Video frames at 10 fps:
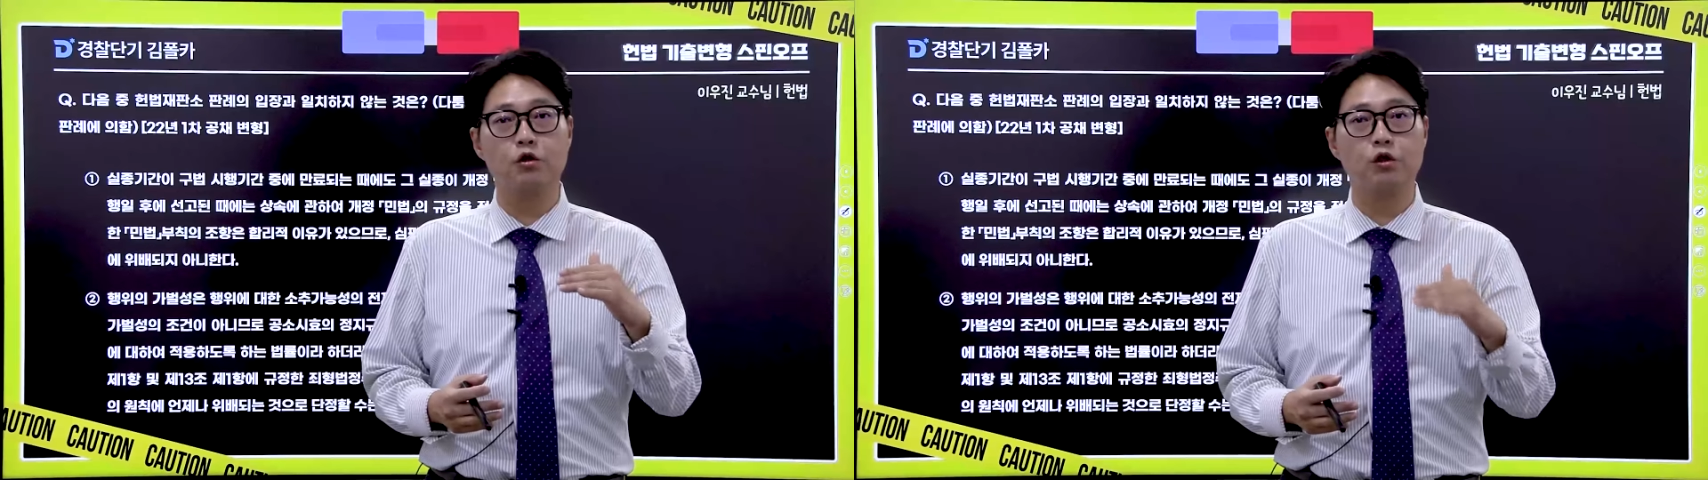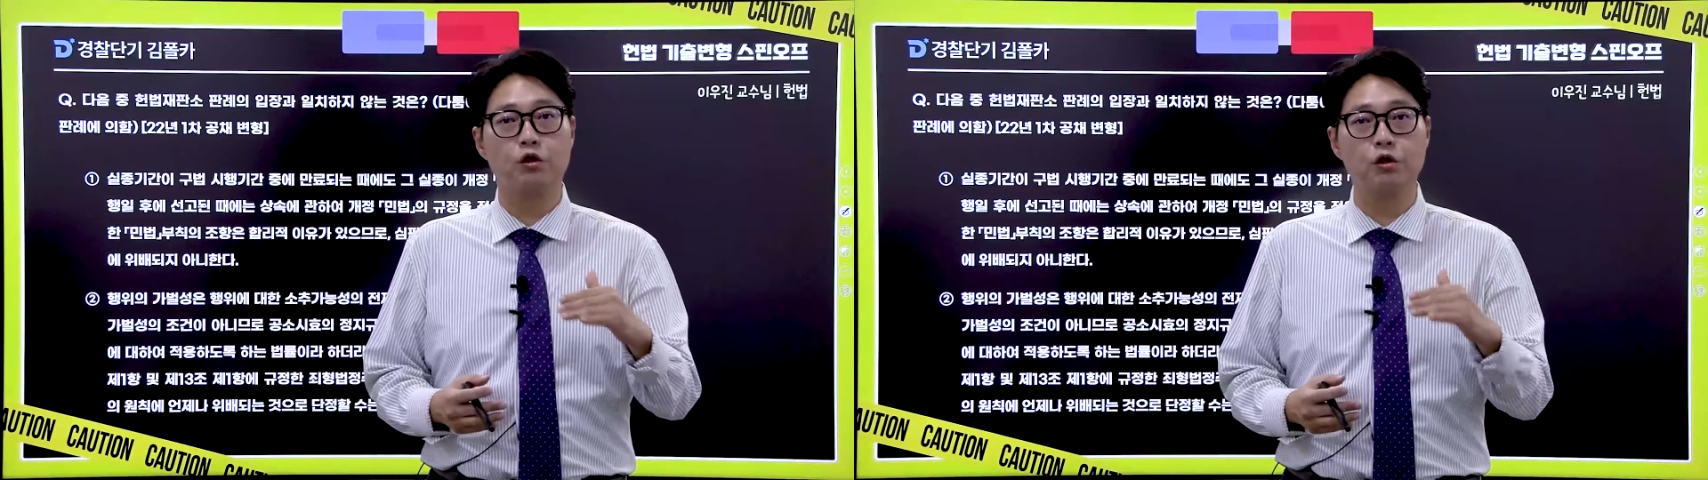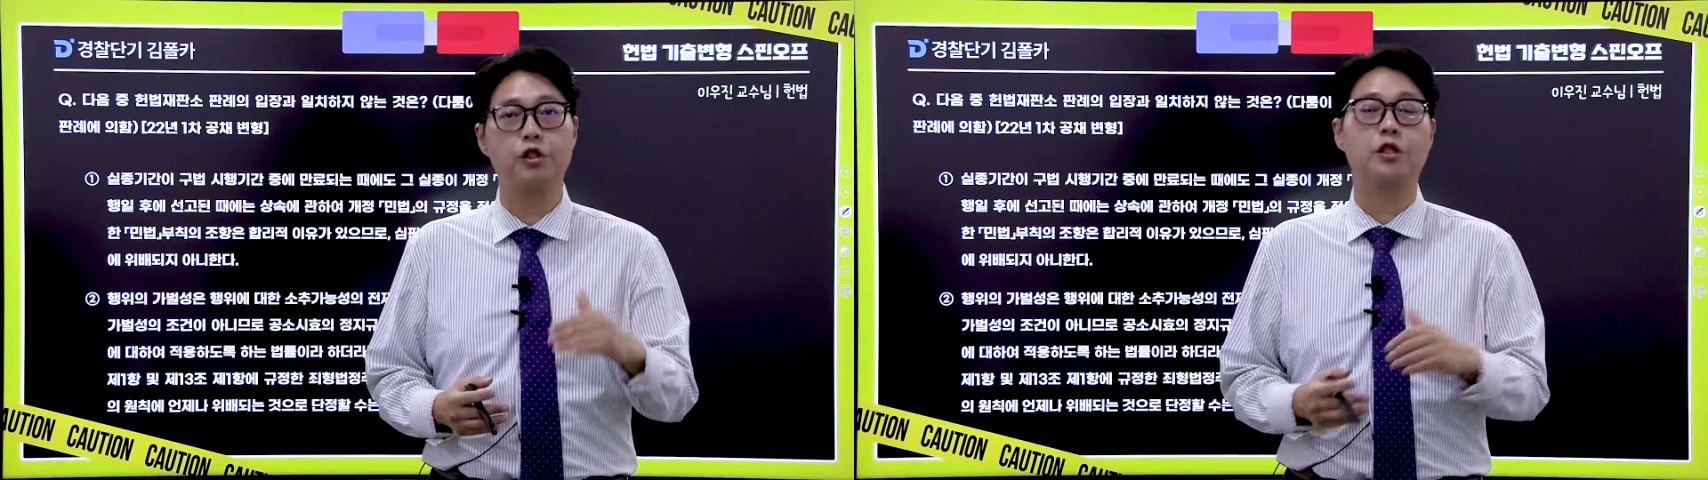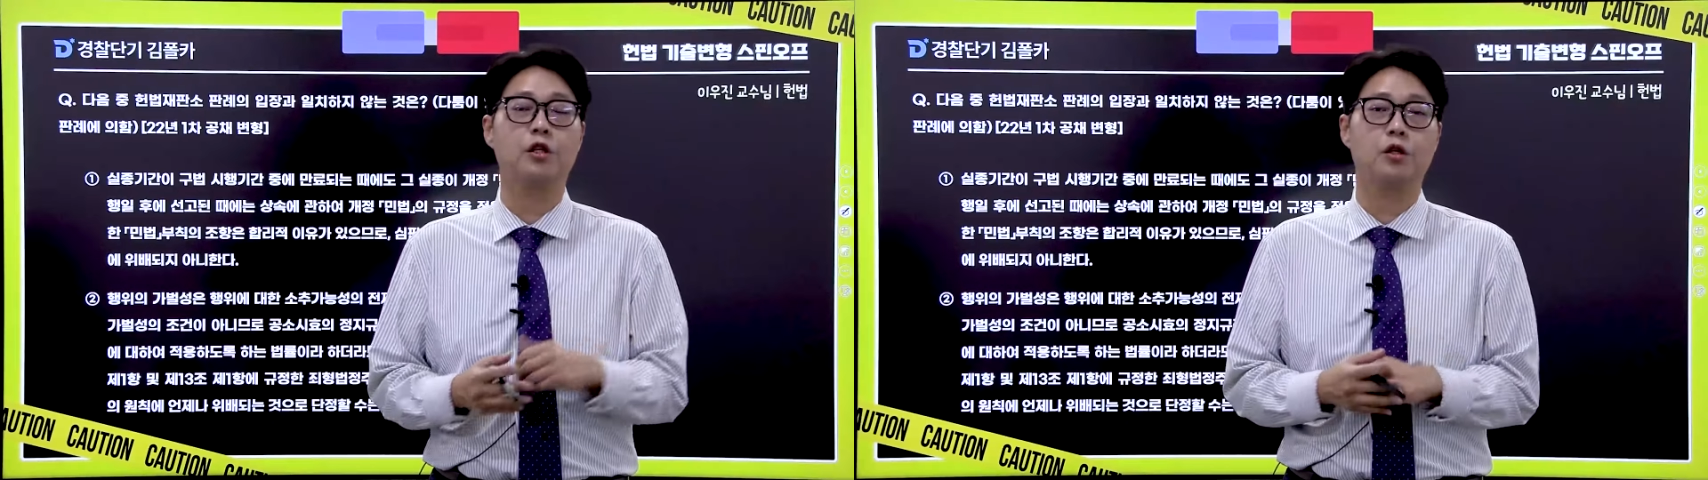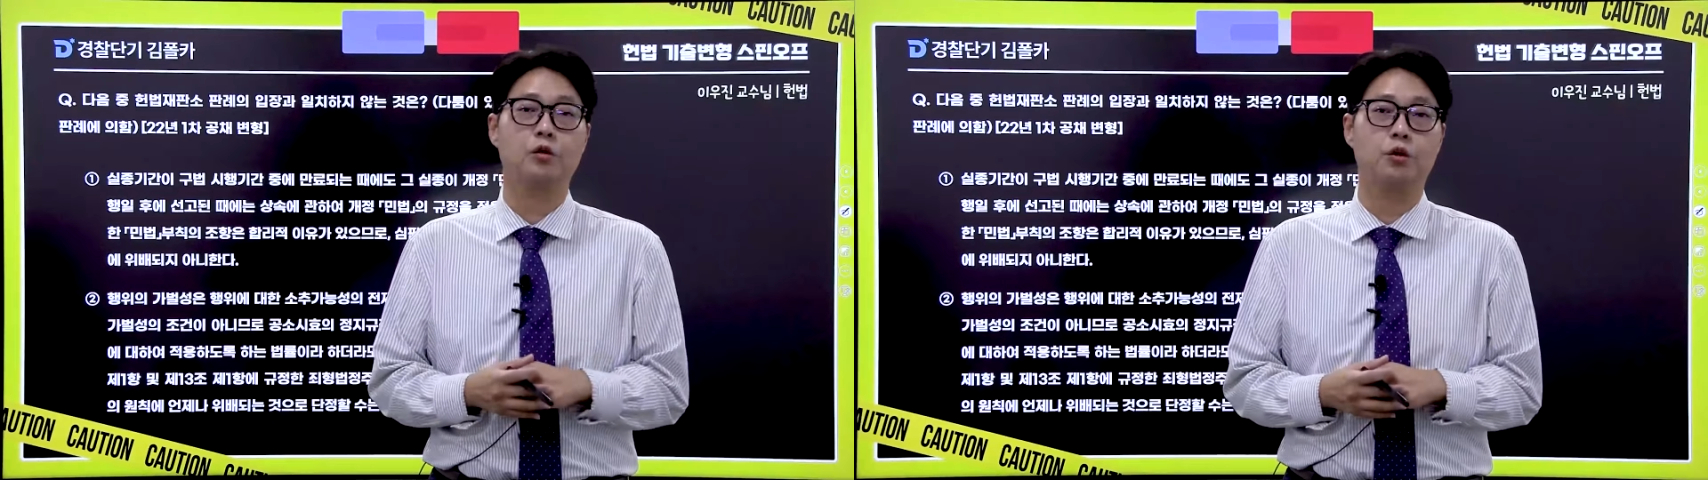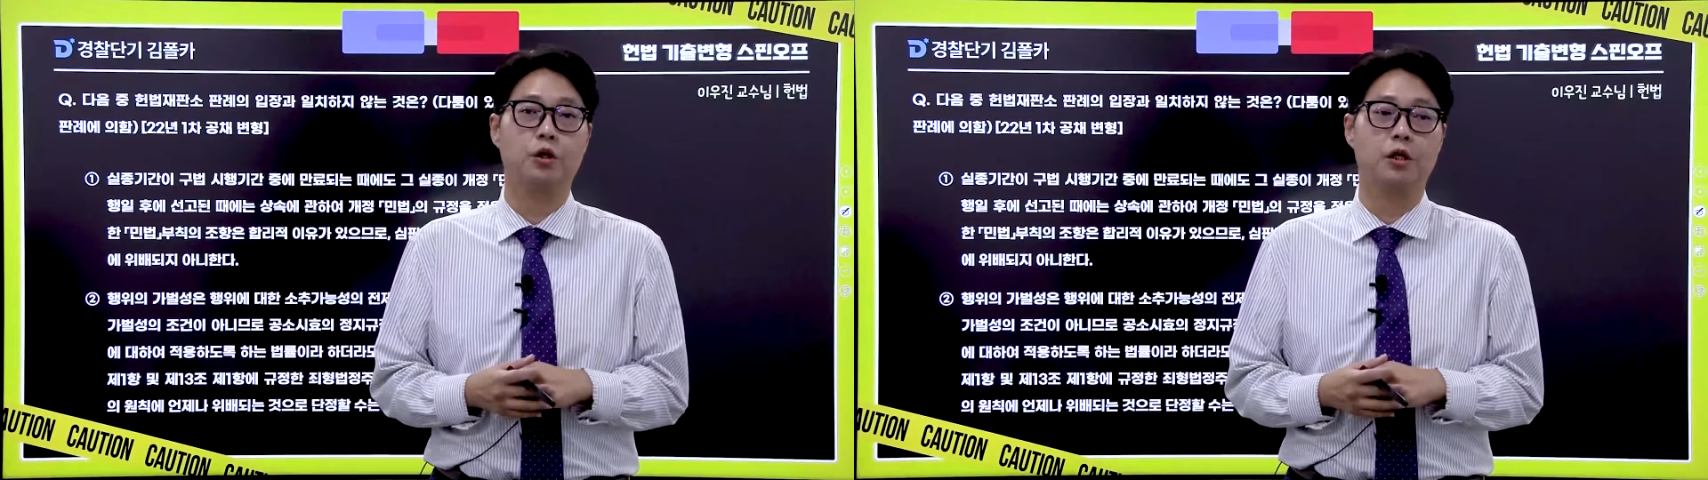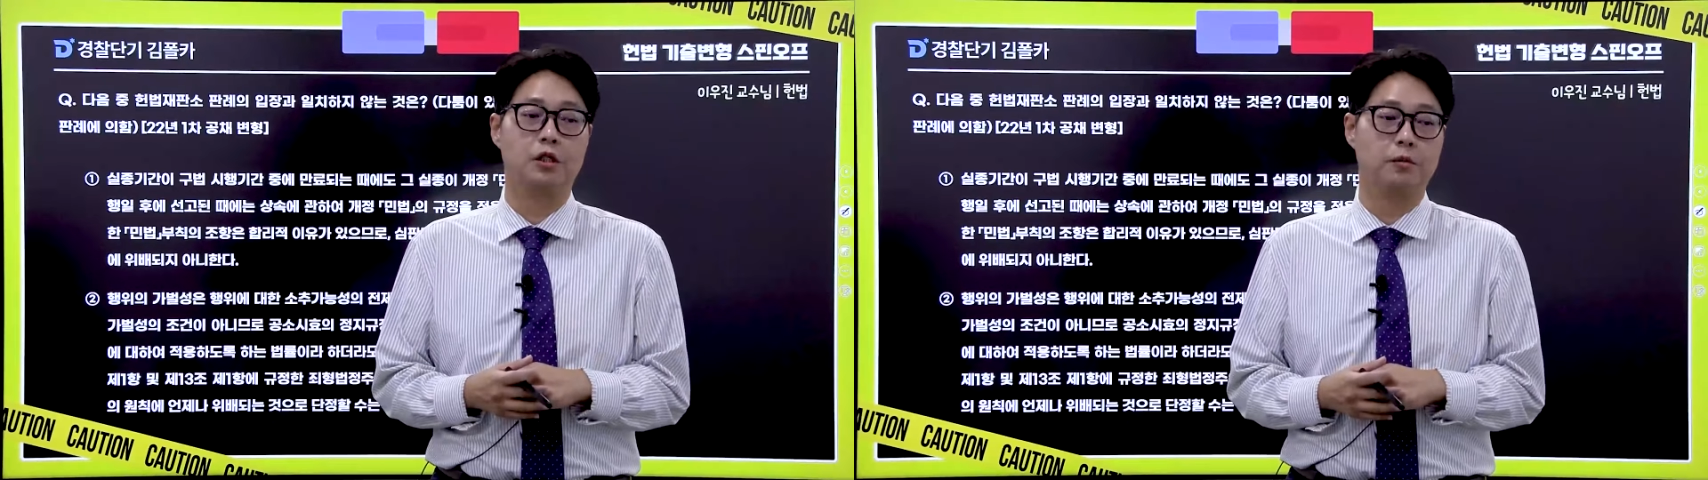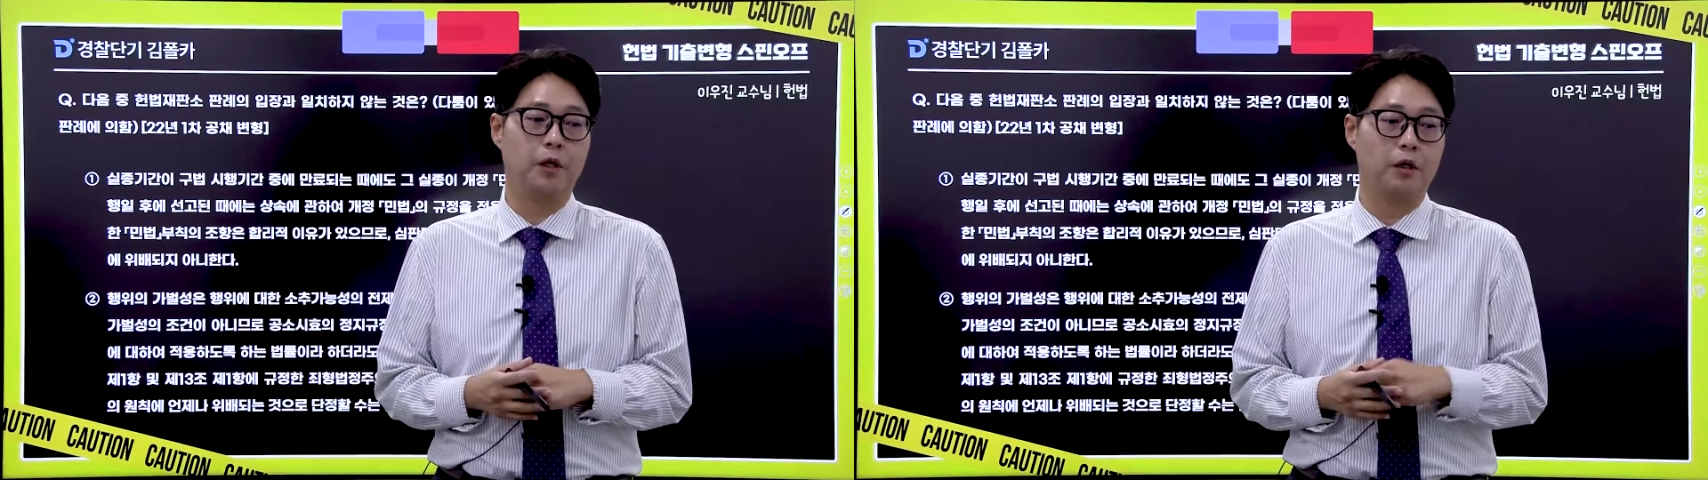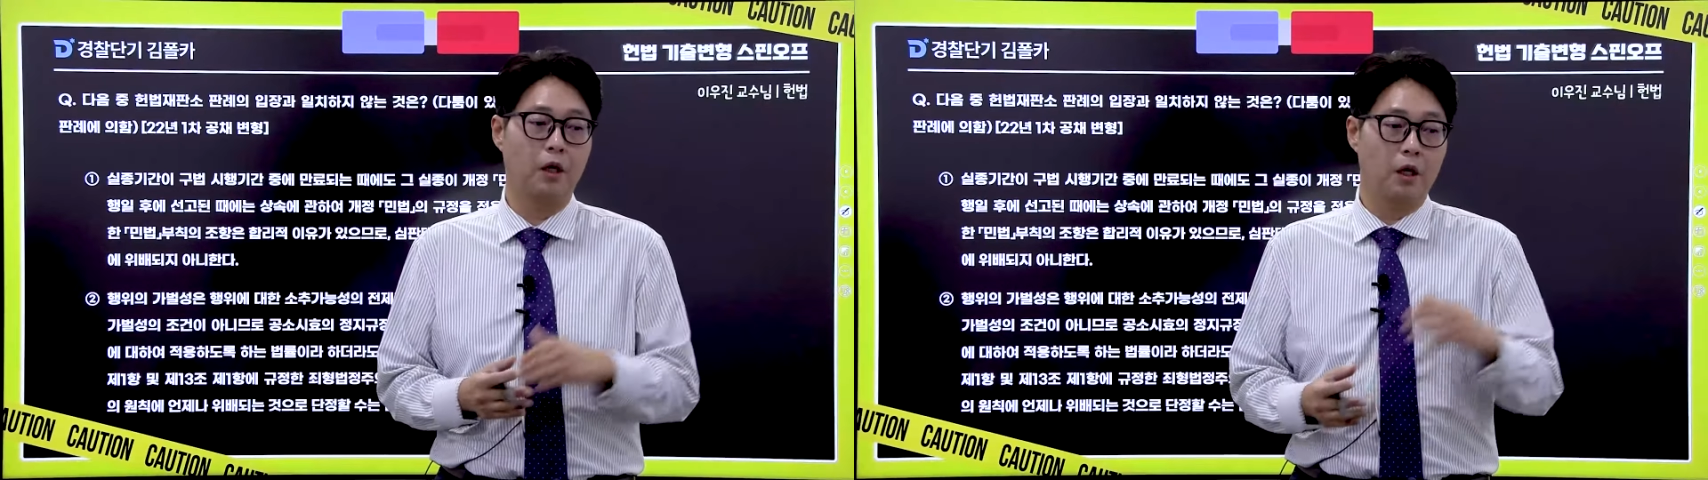출제되는 경우도 있겠지만